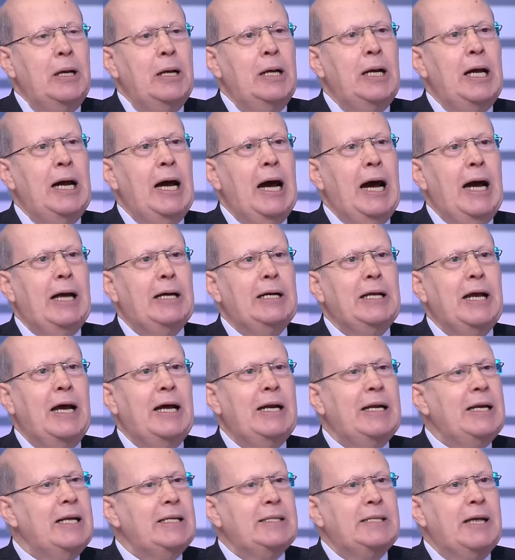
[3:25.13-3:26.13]
لا
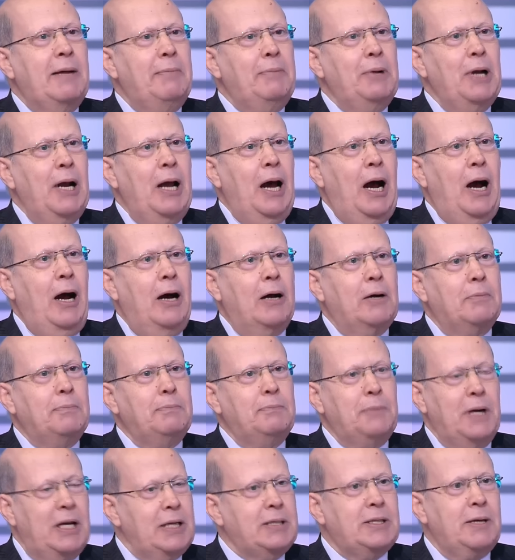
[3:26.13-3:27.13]
أعني أن يذهب إلى حرب
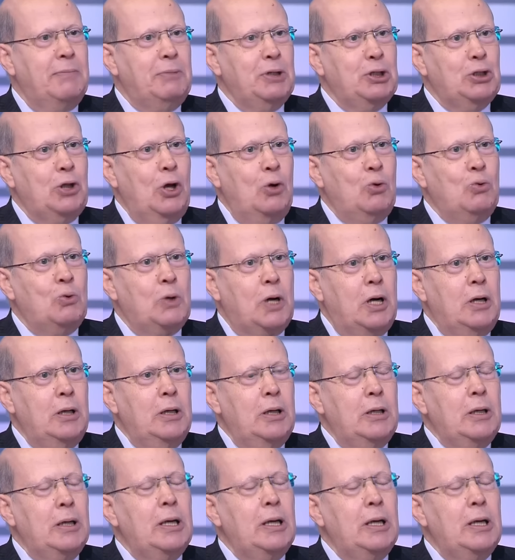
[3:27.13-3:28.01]
ليس بالضرورة